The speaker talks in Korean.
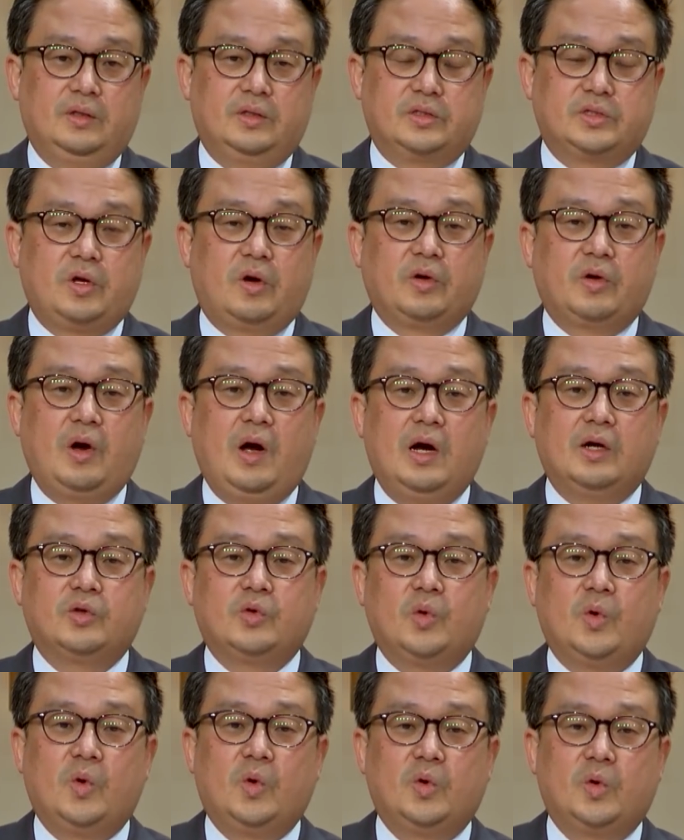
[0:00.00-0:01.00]

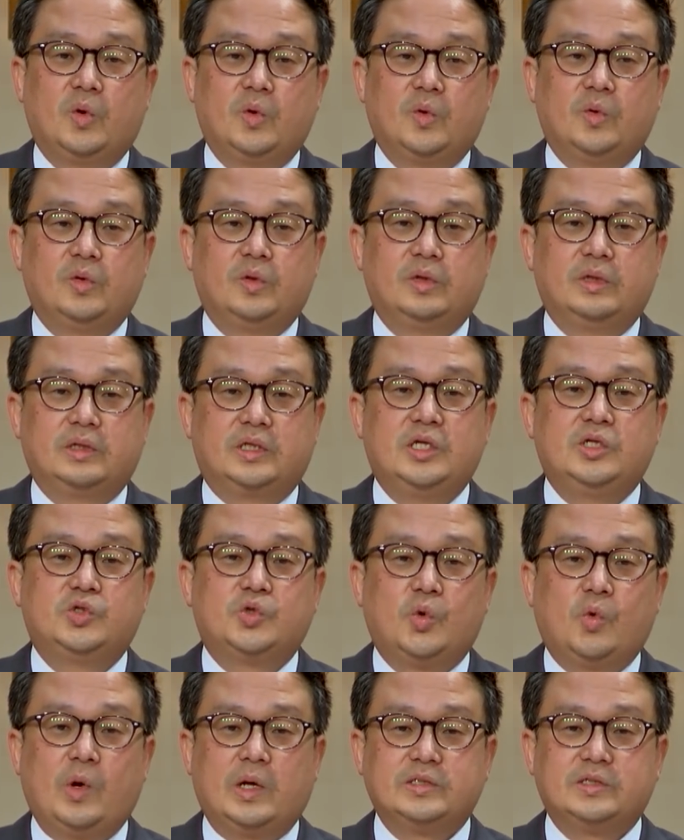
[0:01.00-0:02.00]
성경학교
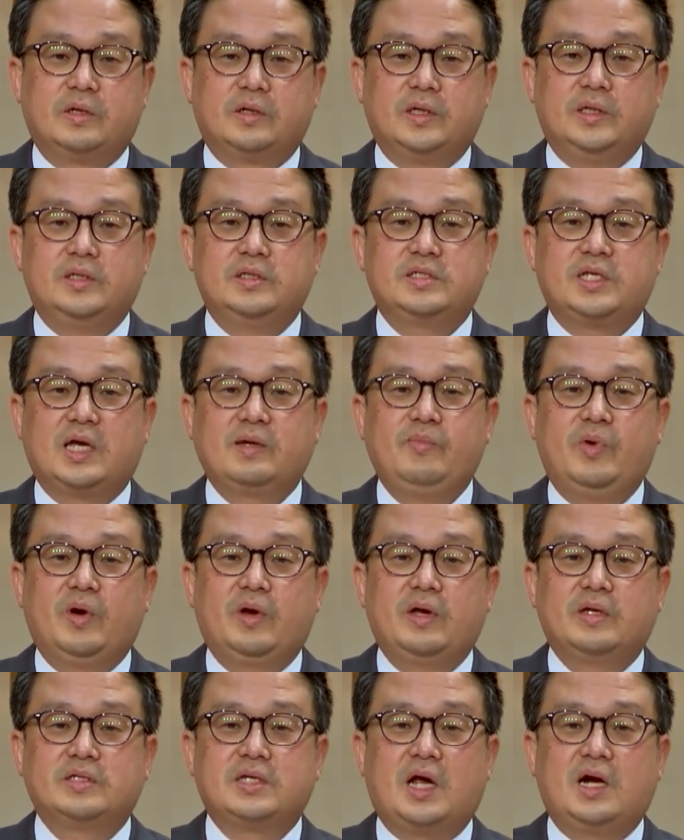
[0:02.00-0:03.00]
기초과정인
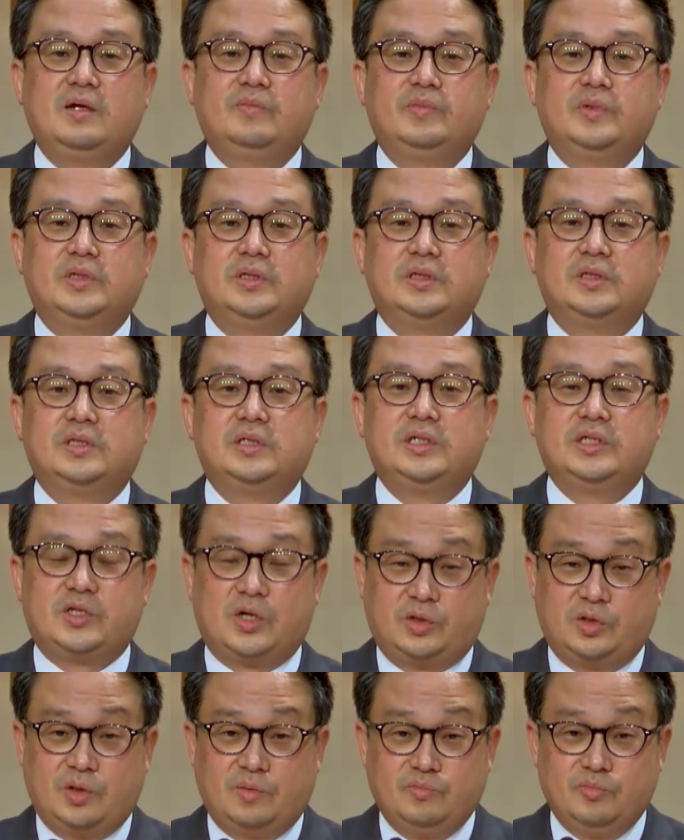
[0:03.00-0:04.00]
생명의 삶을
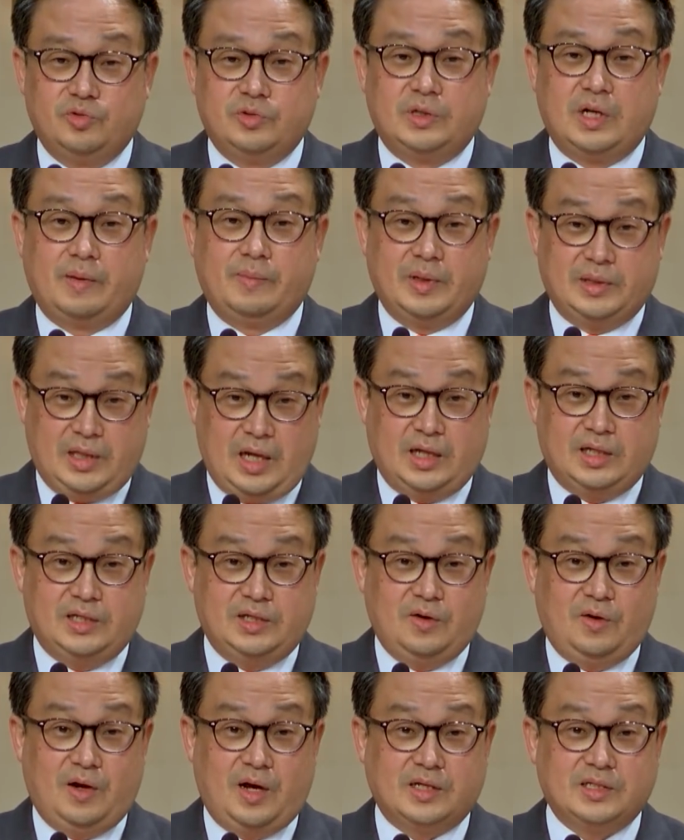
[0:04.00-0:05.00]
들으셨던 분은 아마 다
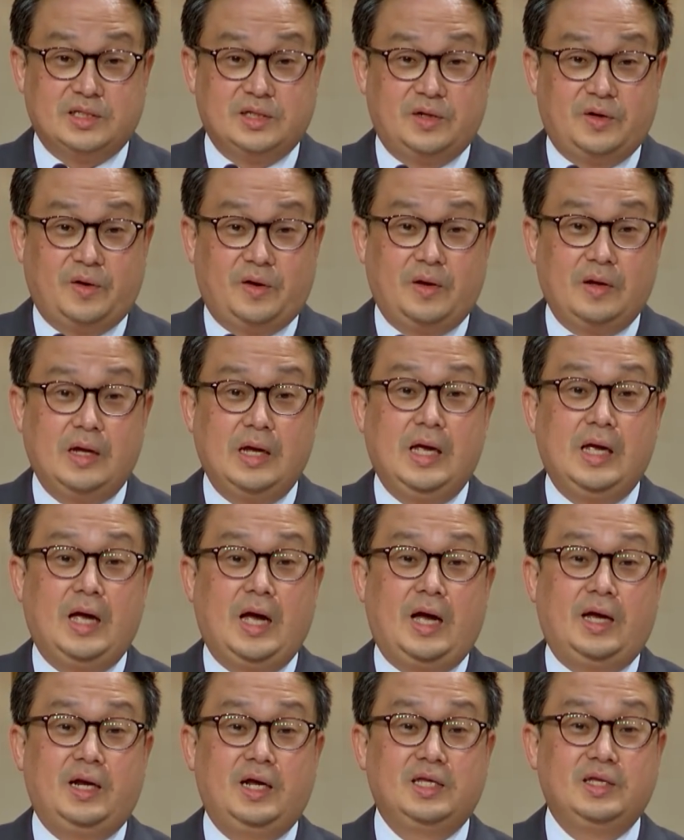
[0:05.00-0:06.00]
기억하실 거예요.
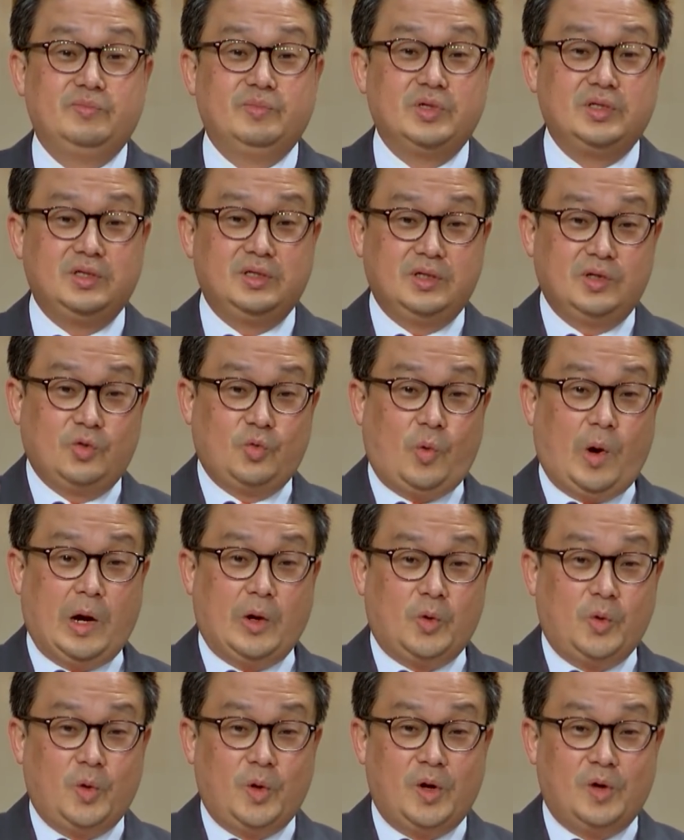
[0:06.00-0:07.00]
하나님은
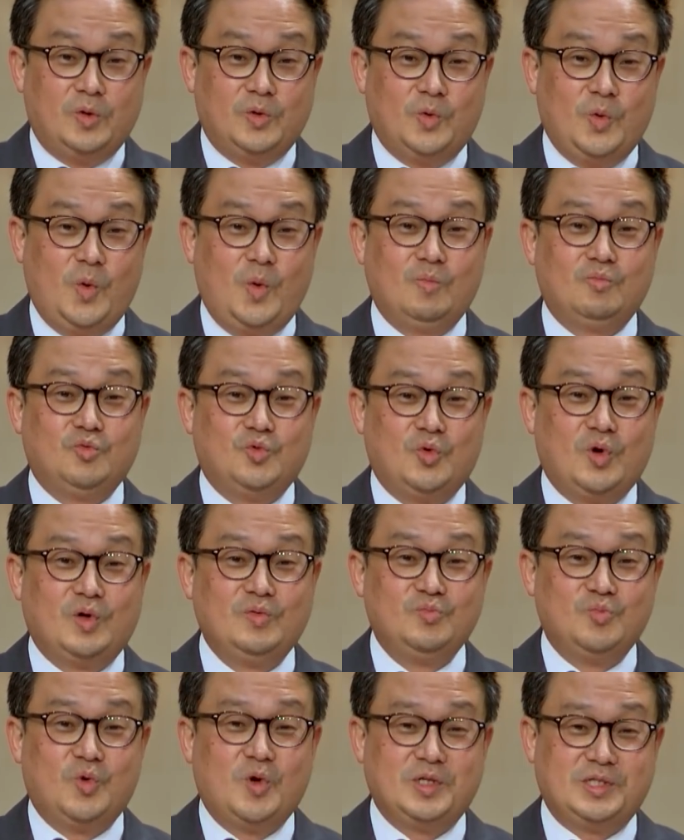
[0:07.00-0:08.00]
괄호 열고
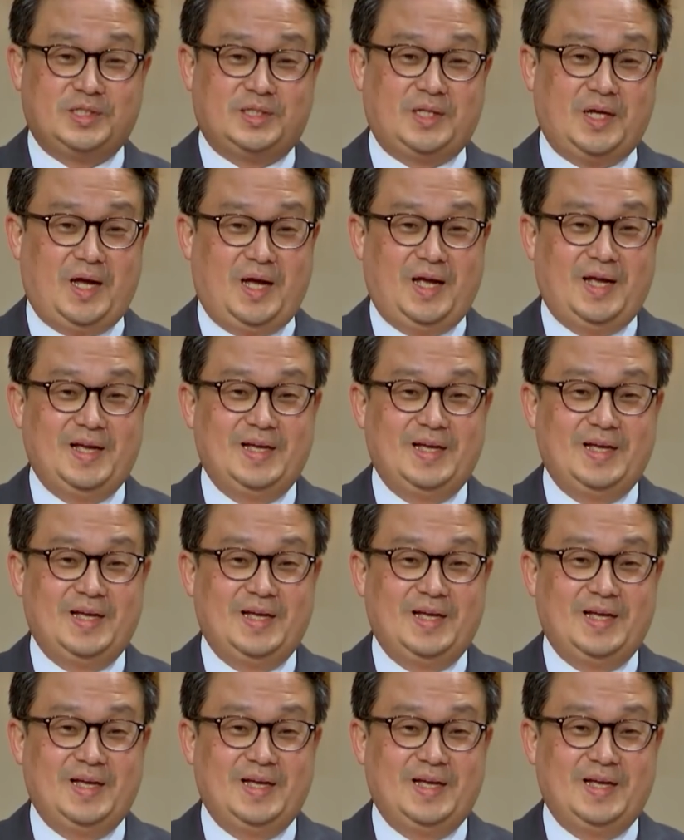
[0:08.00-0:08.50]
무언 무엇이다.